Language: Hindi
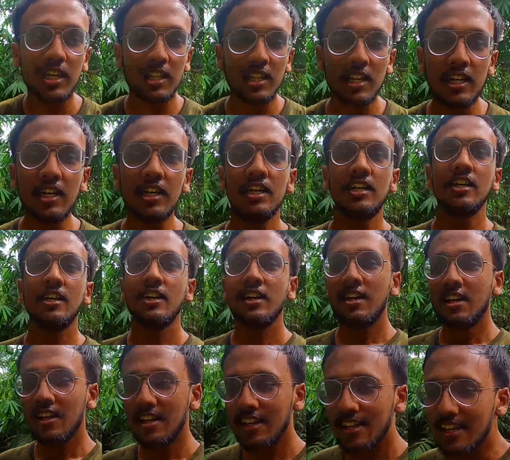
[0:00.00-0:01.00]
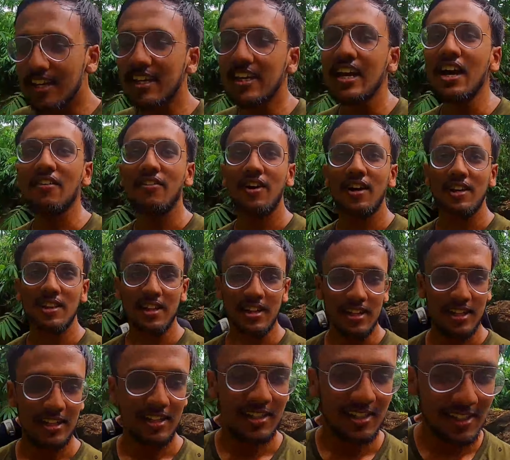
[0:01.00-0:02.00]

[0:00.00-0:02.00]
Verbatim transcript: किया था लेकिन क्या फ़ायदा